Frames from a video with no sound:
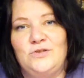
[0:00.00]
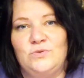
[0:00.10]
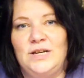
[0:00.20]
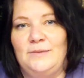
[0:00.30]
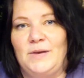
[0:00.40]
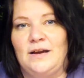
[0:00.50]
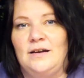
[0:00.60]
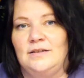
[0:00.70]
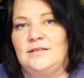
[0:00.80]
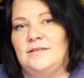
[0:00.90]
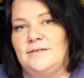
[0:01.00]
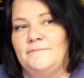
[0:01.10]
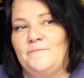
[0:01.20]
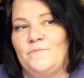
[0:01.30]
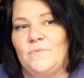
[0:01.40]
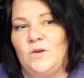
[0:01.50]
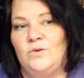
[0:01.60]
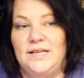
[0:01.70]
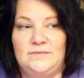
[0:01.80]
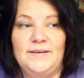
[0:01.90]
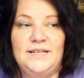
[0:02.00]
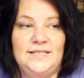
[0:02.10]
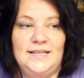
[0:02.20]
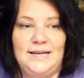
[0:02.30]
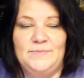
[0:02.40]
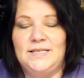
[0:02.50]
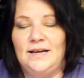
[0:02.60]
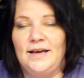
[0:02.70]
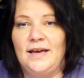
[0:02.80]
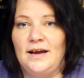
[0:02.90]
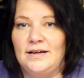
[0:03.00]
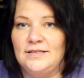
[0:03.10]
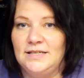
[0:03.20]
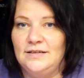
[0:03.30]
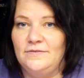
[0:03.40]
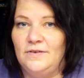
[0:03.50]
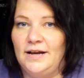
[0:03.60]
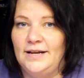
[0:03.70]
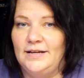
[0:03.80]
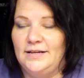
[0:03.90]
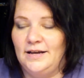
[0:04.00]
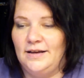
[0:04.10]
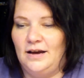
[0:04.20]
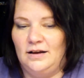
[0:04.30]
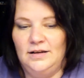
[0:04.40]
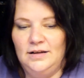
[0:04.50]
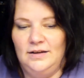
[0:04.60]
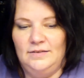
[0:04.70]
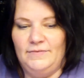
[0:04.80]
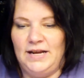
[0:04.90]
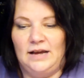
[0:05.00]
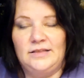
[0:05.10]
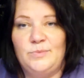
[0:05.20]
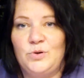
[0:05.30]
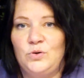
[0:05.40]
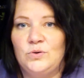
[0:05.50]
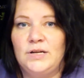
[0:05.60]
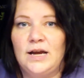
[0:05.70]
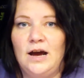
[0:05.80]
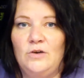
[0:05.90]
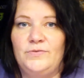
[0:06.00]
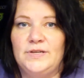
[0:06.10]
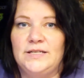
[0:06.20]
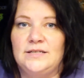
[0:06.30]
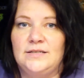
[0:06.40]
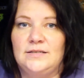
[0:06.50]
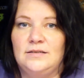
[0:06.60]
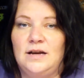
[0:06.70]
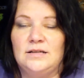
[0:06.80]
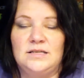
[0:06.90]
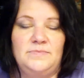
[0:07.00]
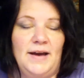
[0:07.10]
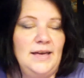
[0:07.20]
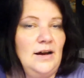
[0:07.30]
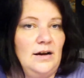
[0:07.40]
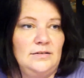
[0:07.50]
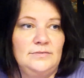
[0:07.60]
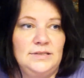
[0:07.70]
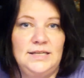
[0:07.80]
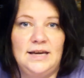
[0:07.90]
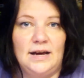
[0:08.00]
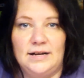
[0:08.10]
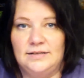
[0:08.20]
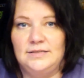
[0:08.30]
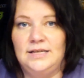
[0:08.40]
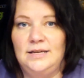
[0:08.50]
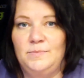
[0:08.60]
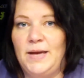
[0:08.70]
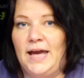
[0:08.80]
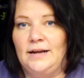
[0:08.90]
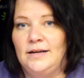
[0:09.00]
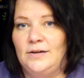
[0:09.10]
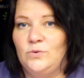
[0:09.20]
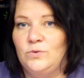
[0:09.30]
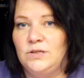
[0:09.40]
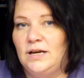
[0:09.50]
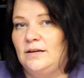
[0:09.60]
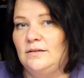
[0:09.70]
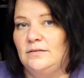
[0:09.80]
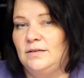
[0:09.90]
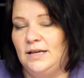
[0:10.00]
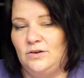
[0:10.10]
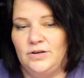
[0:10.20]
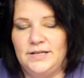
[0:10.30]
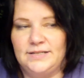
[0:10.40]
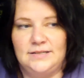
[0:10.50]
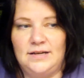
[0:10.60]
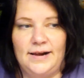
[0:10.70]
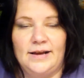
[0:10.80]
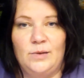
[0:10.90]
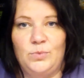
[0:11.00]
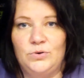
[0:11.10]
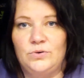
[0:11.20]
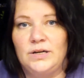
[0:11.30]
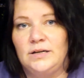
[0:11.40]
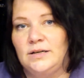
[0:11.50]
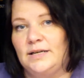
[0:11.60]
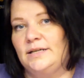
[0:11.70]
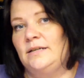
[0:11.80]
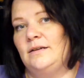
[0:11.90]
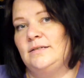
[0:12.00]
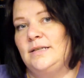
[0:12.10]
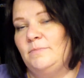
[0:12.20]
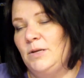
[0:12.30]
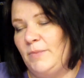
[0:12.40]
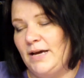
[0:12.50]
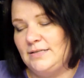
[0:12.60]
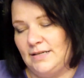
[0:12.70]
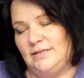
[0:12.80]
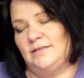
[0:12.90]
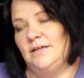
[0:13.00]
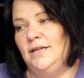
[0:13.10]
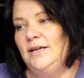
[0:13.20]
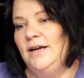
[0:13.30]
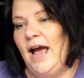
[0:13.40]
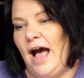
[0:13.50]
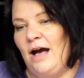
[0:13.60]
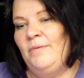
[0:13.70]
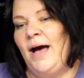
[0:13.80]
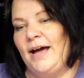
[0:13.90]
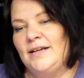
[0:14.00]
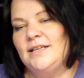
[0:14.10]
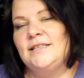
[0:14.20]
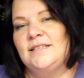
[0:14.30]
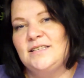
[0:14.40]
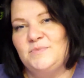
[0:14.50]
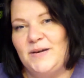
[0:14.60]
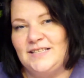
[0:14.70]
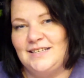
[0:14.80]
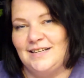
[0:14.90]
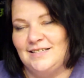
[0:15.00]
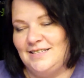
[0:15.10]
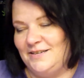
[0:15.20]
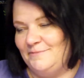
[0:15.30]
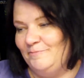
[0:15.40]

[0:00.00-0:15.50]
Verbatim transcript: du nehmen kannst. Und deswegen diese lebenslange Garantie, weil ihr ja, wenn ihr andere Produkte kauft, ist nach zwei Jahren die Garantie beendet und dann geht euch das Teil kaputt und dann kriegt ihr das eben nicht mehr ersetzt. Aber anders ist es bei Sensi.